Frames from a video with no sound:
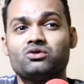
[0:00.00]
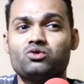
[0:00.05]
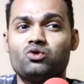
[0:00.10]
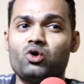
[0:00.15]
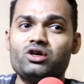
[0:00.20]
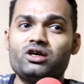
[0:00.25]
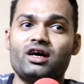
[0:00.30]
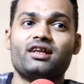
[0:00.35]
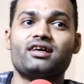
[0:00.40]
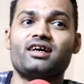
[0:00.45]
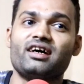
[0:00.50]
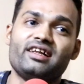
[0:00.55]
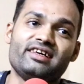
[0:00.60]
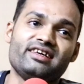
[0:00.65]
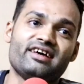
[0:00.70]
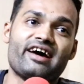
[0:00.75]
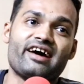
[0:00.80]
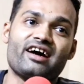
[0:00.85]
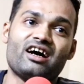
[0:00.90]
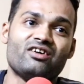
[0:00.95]
कोई हल्का
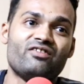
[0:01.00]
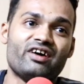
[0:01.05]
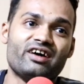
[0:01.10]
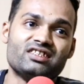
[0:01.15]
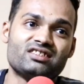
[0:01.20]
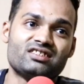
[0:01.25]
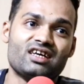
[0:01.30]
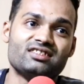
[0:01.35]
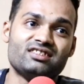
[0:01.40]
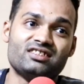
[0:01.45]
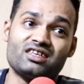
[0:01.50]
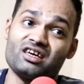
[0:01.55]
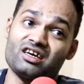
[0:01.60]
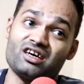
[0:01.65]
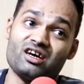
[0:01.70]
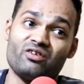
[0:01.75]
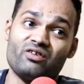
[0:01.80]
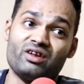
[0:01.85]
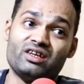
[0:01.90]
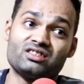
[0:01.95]
नहीं आएगा अफगानिस्तान से कि
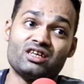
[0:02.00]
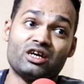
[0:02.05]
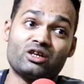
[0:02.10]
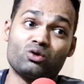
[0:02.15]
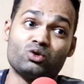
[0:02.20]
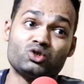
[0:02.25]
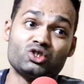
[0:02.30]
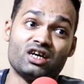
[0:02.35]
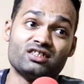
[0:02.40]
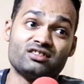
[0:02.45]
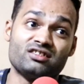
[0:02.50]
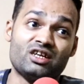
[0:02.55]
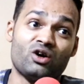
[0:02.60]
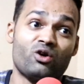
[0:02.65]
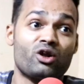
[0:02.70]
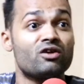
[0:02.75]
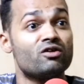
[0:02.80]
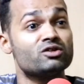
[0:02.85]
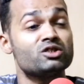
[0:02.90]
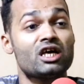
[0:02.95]
अफगानिस्तान को चांस देना
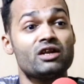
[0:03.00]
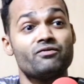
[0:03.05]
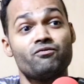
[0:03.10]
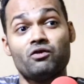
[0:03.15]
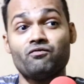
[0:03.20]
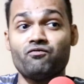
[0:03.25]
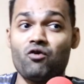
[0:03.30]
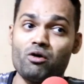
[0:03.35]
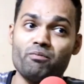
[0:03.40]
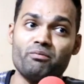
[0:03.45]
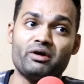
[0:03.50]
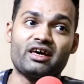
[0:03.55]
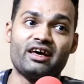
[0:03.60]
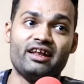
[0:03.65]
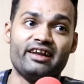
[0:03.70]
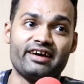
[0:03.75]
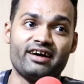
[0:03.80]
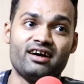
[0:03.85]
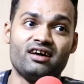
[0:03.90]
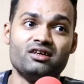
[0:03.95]
और अफगानिस्तान फुल फॉर्म में
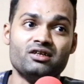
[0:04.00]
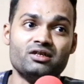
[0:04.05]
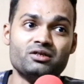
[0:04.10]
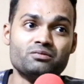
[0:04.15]
खेलेगा